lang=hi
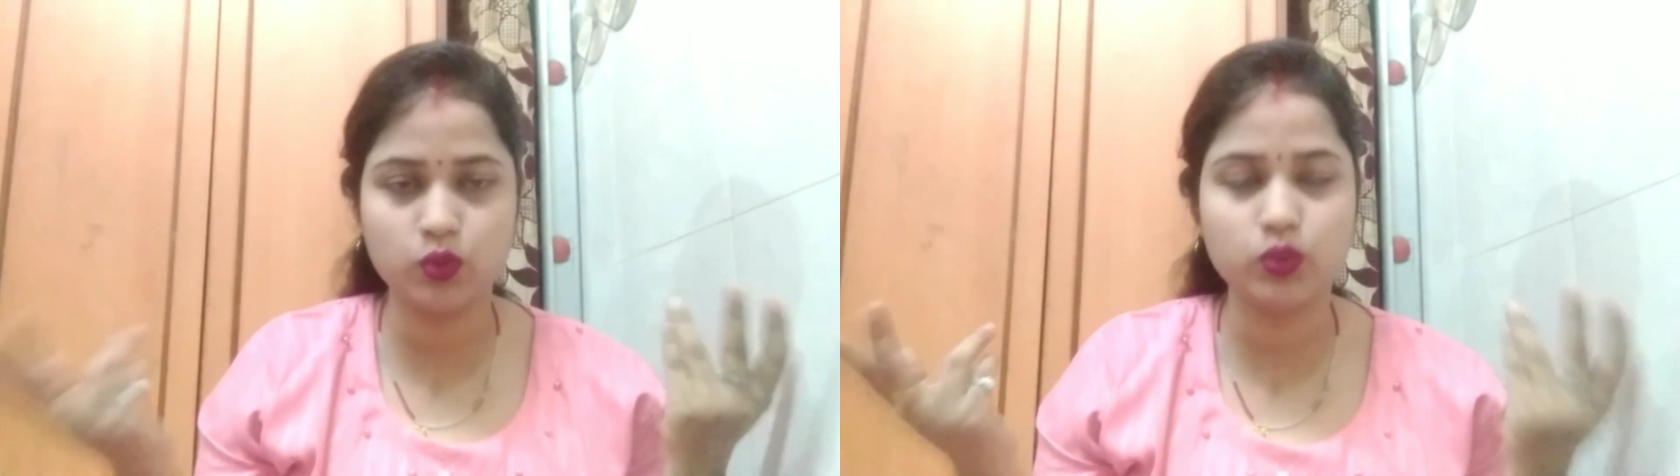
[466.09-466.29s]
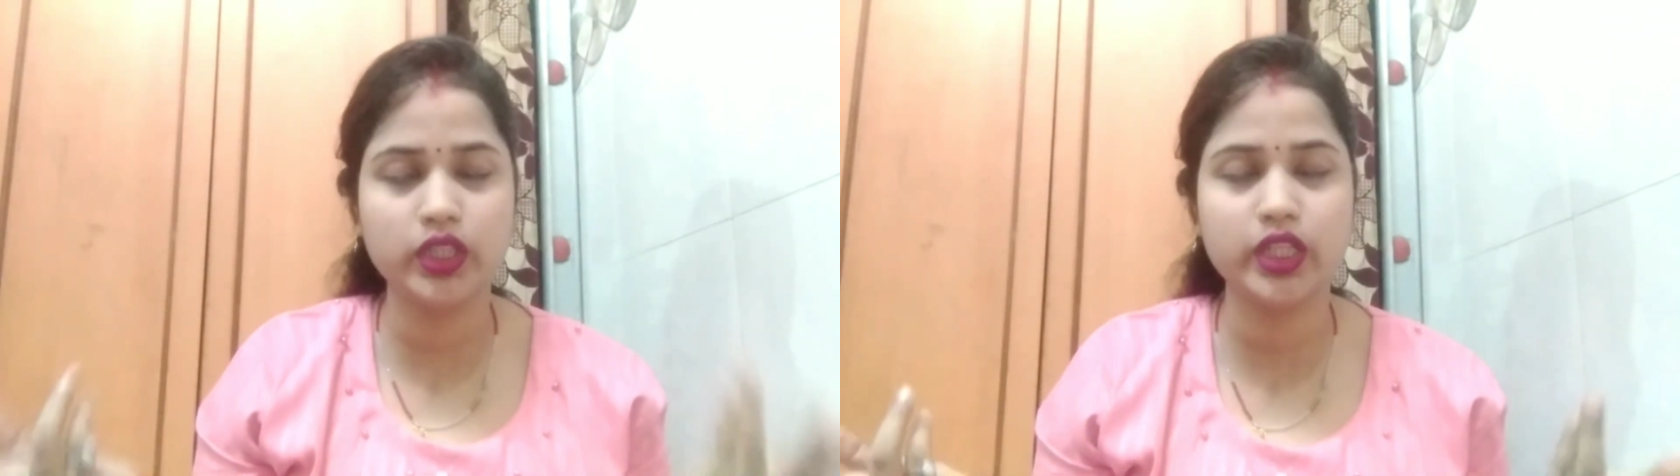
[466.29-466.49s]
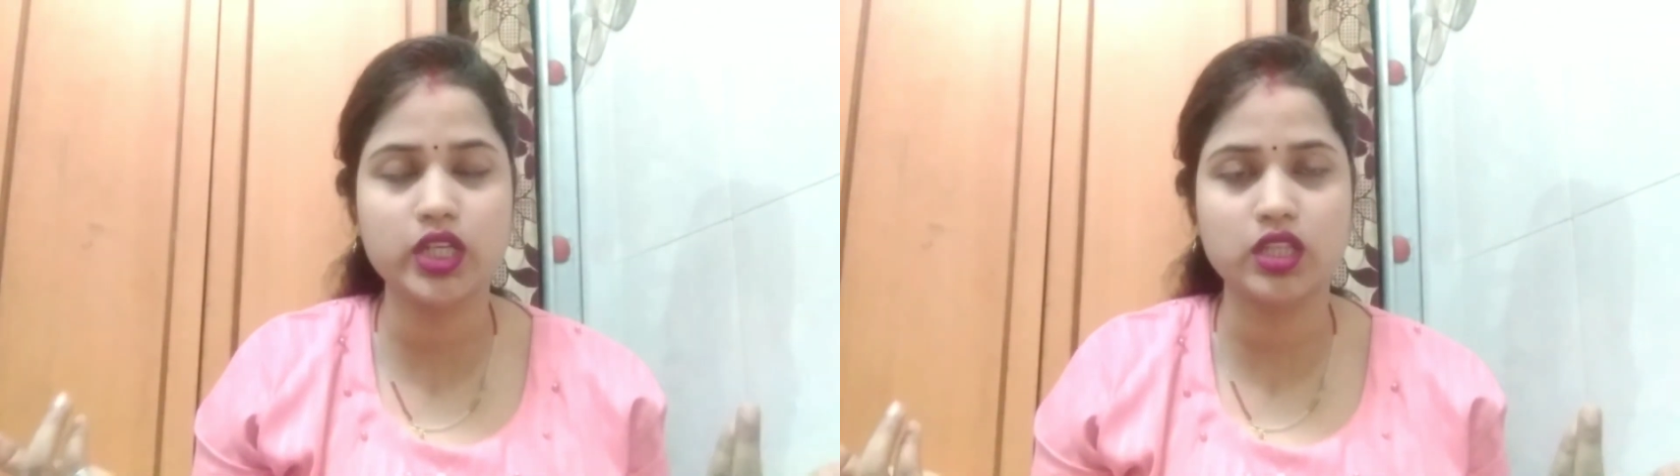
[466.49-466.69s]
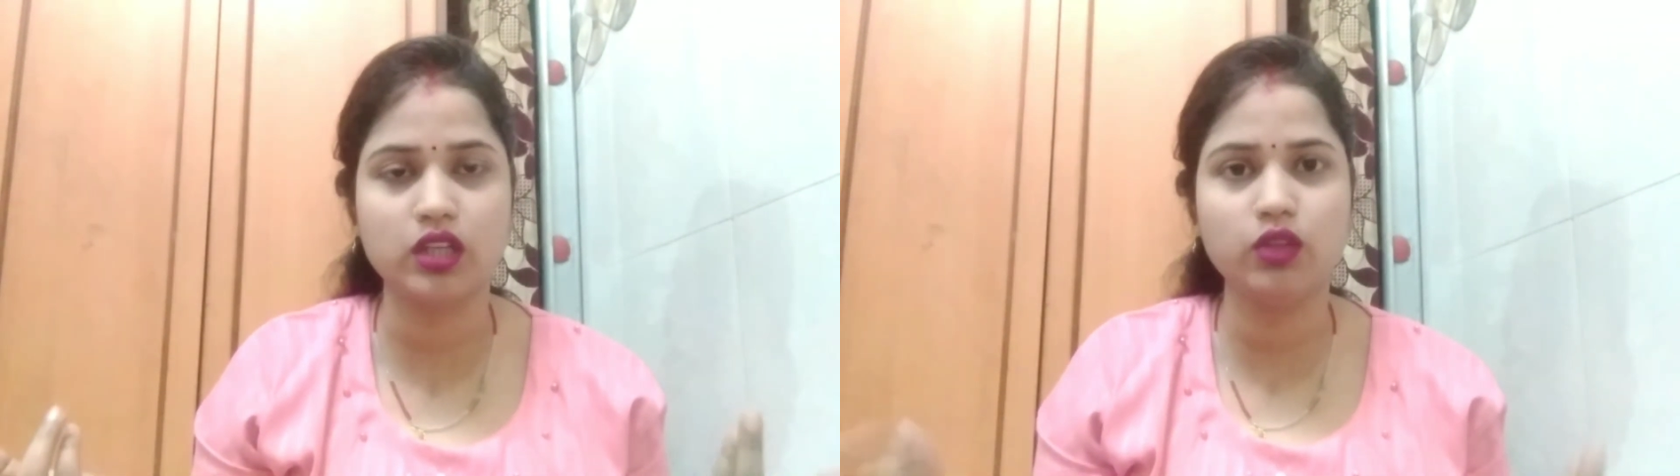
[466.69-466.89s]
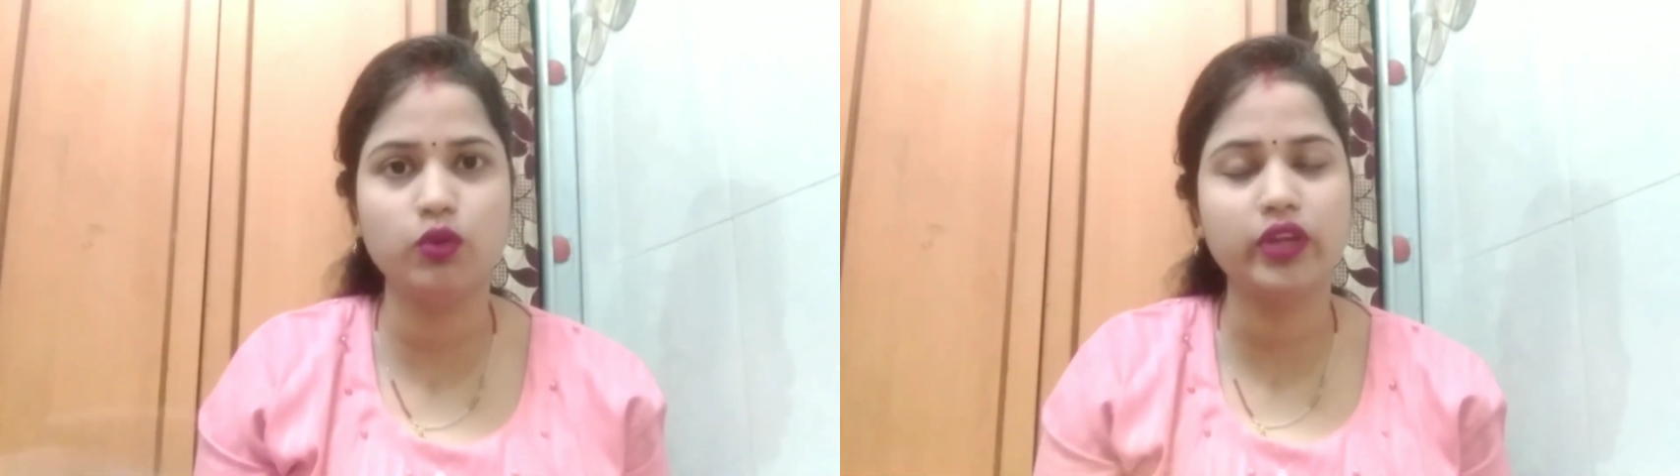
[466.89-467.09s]
खुद ही देख
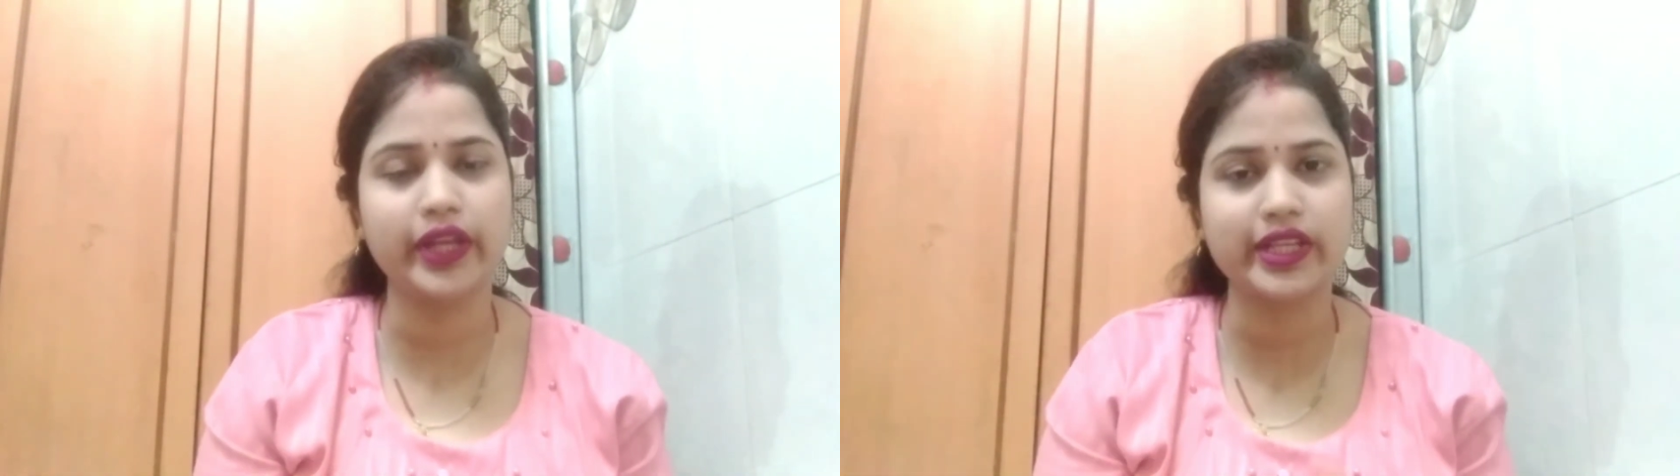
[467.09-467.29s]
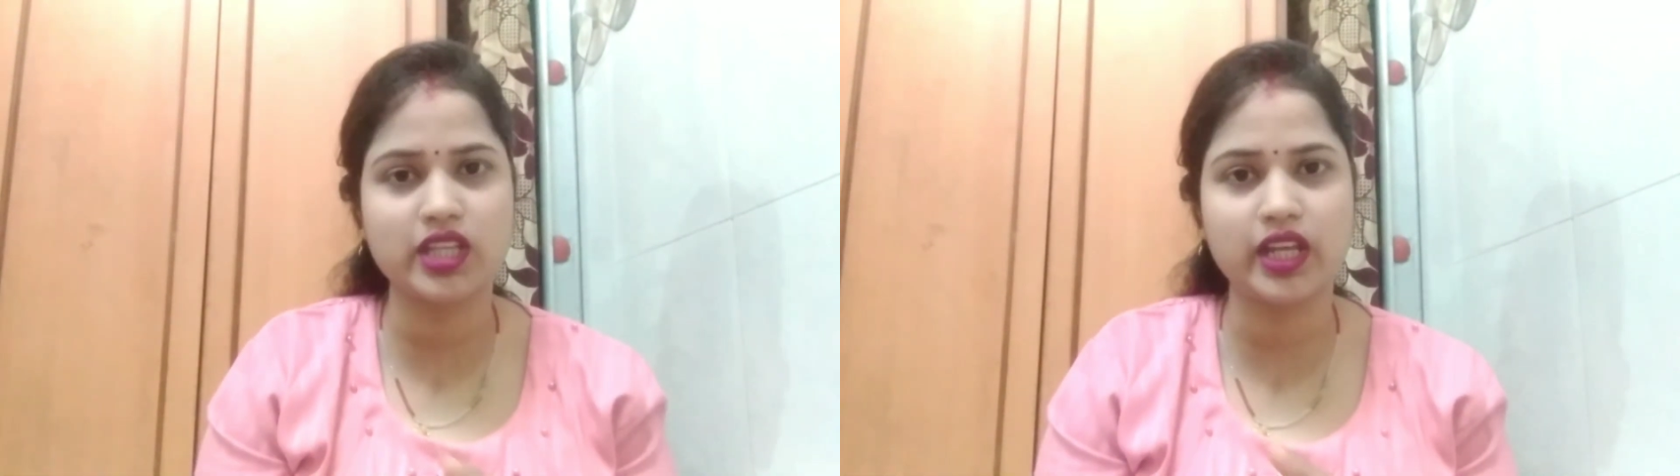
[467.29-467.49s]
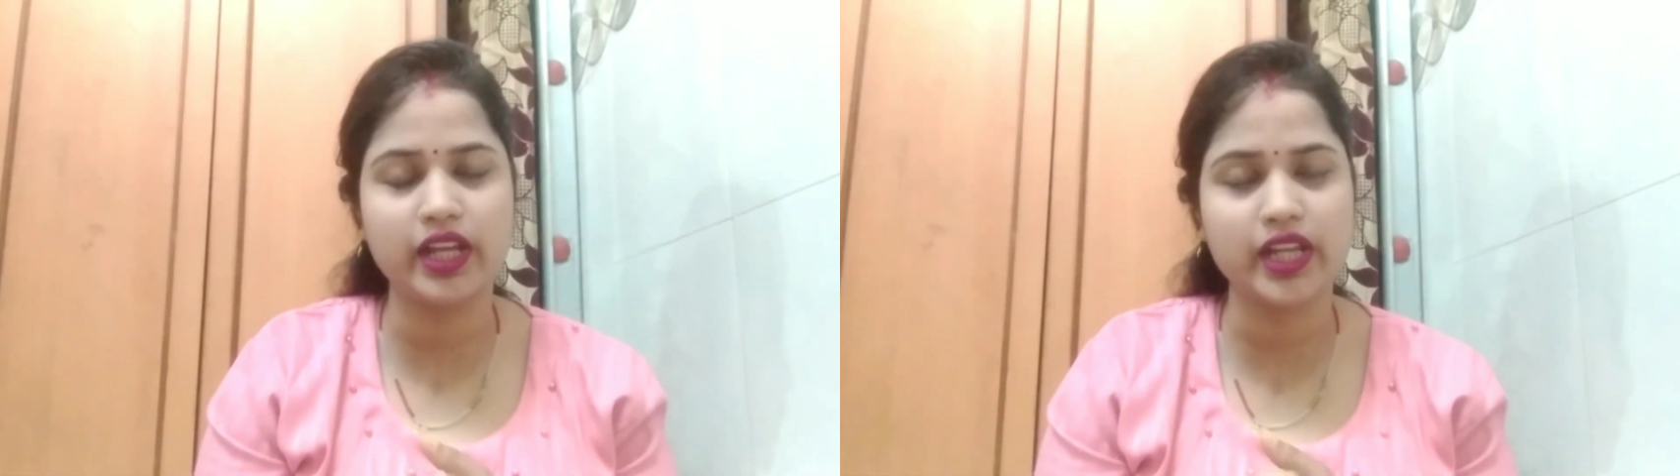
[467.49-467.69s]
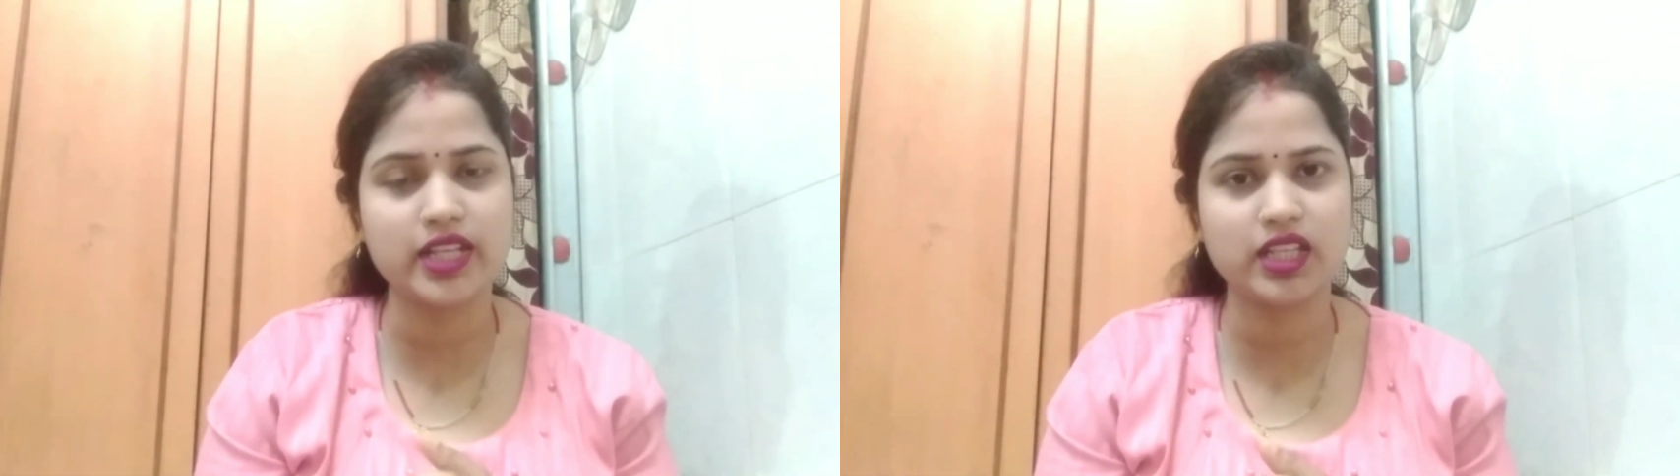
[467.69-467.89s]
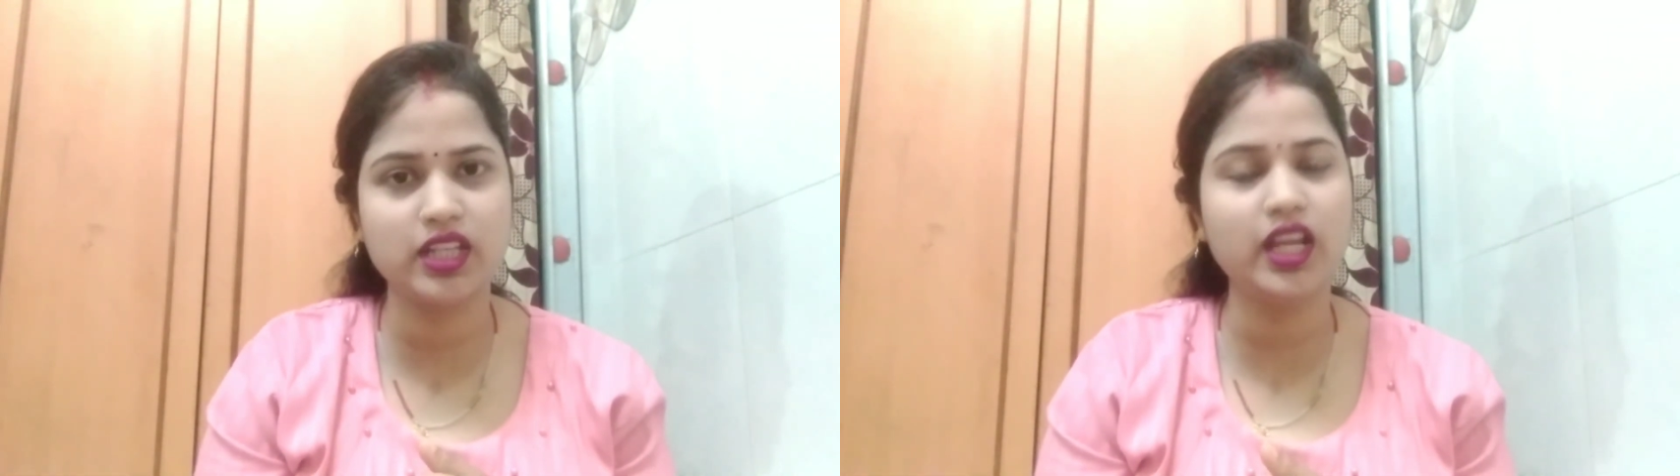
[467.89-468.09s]
सकते हो कैसा है
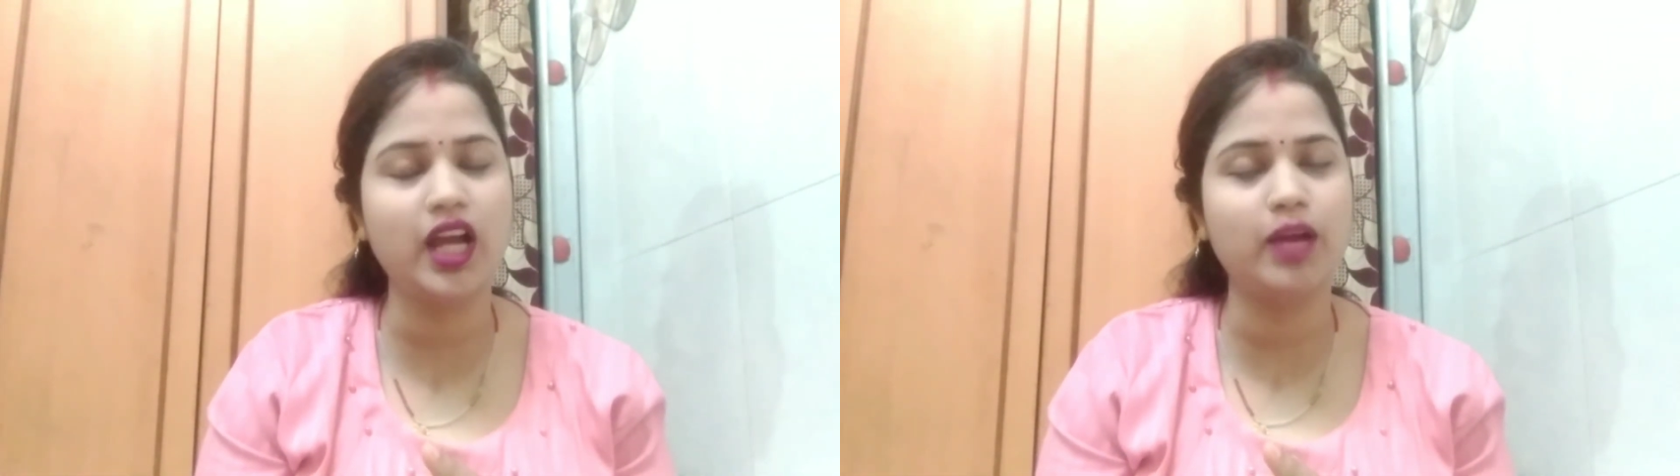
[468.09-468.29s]
कैसा नहीं